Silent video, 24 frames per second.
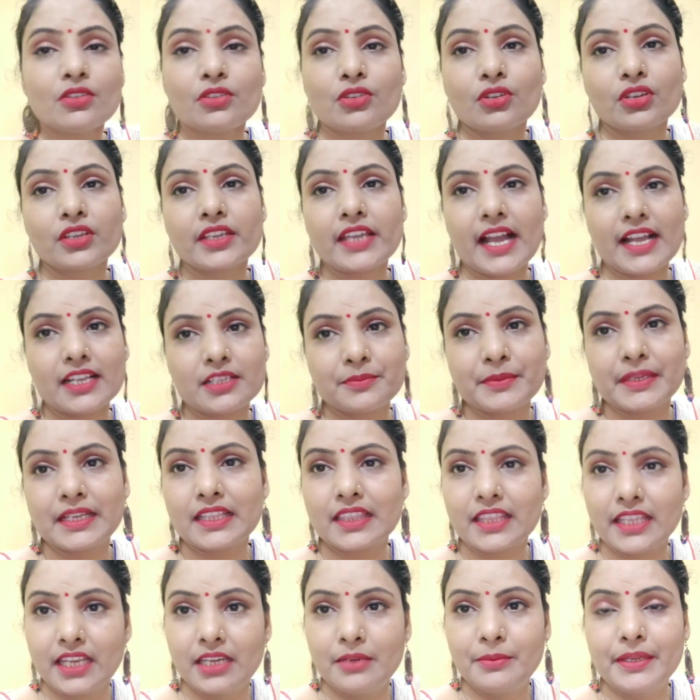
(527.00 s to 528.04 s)
क्योंकि आज मैंने
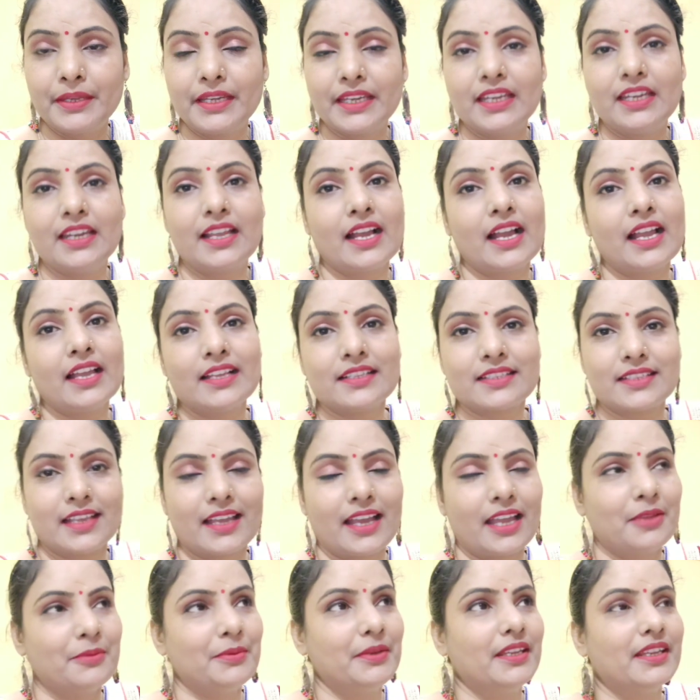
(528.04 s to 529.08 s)
तेल भी नहीं लगाया
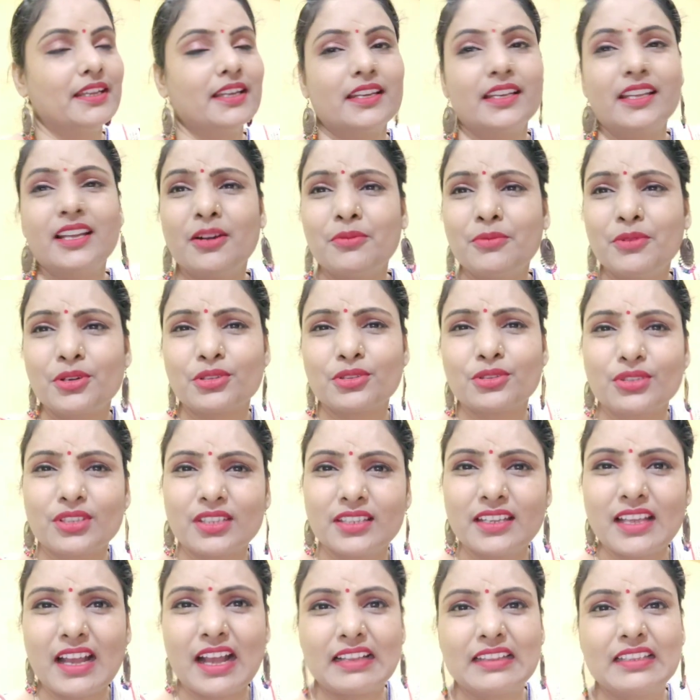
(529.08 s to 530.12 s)
सिकाई भी नहीं करी हम औरतों
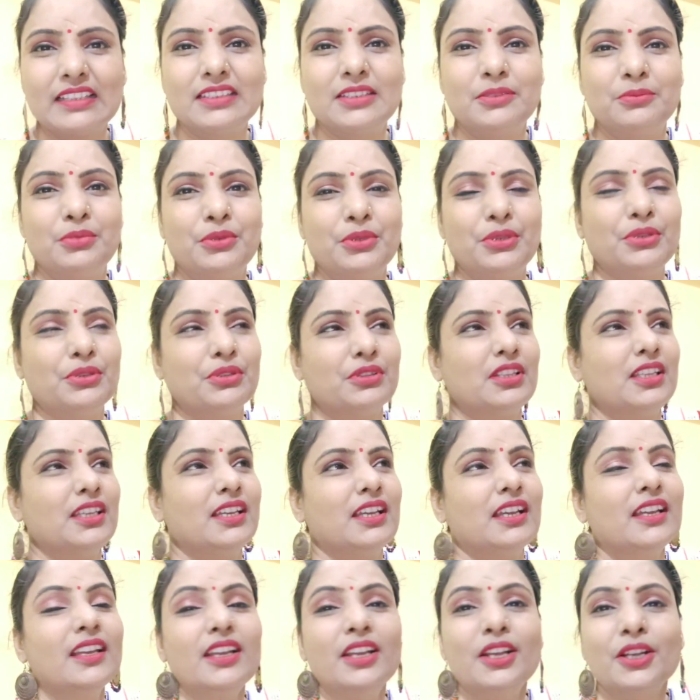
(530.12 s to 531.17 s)
की नहीं आदत बुरी होती
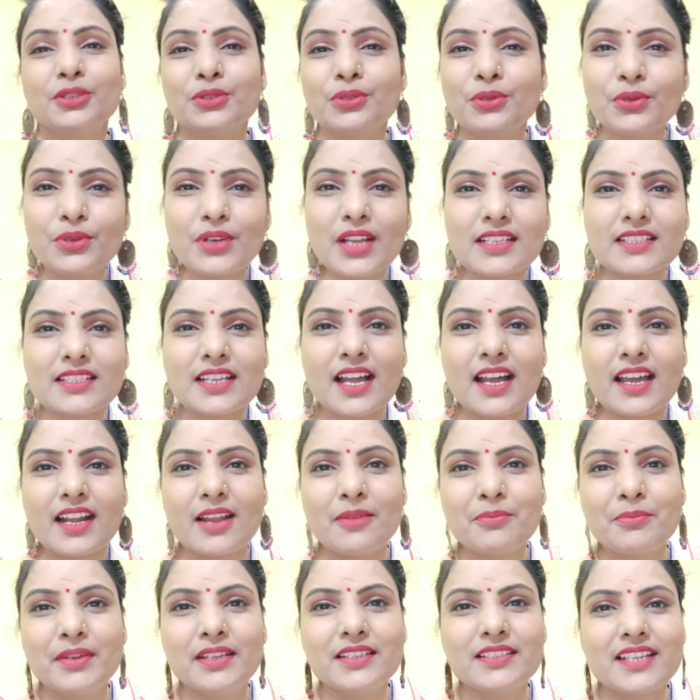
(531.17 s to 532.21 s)
है थोड़ा सा
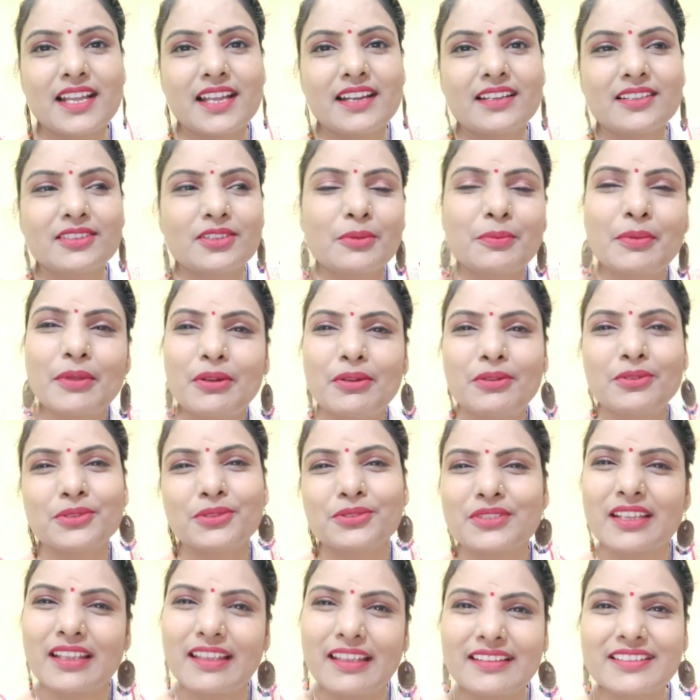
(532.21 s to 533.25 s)
आराम मिल जाए ना तो फिर
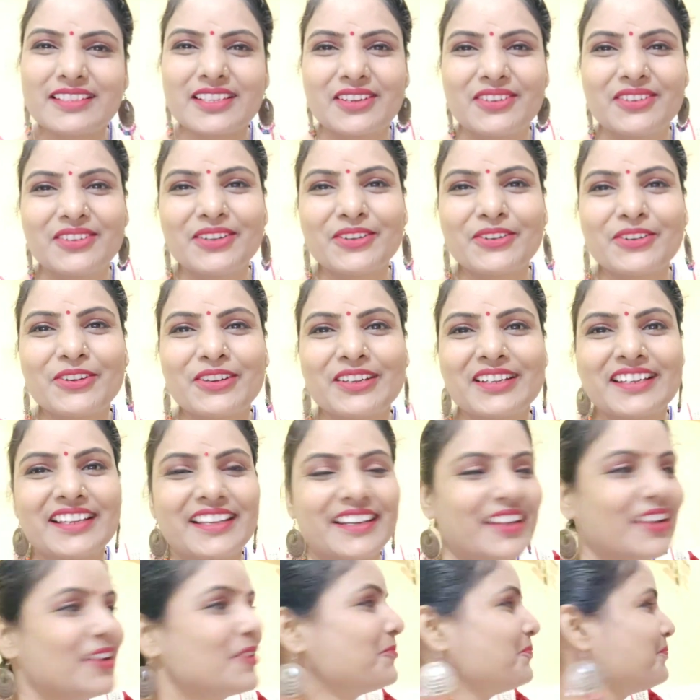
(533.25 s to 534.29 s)
सोचते हैं कि चलो ना कौन
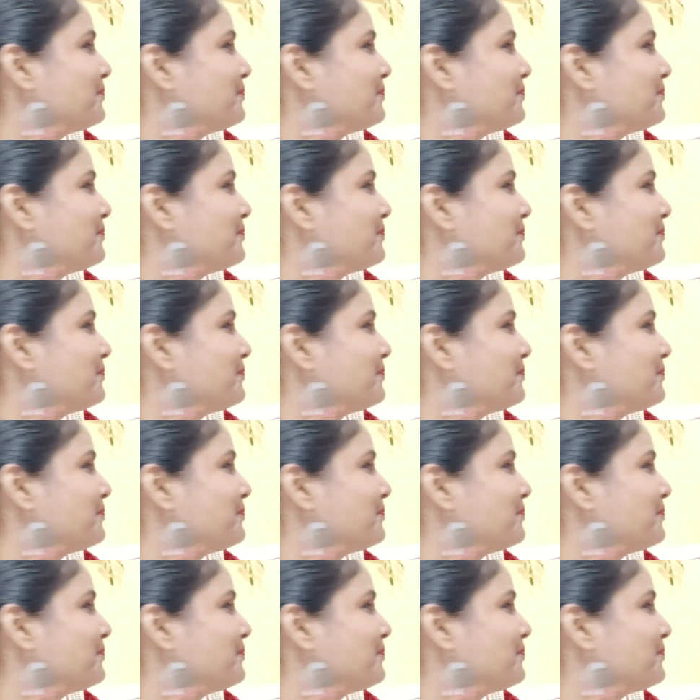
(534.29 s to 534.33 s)
करे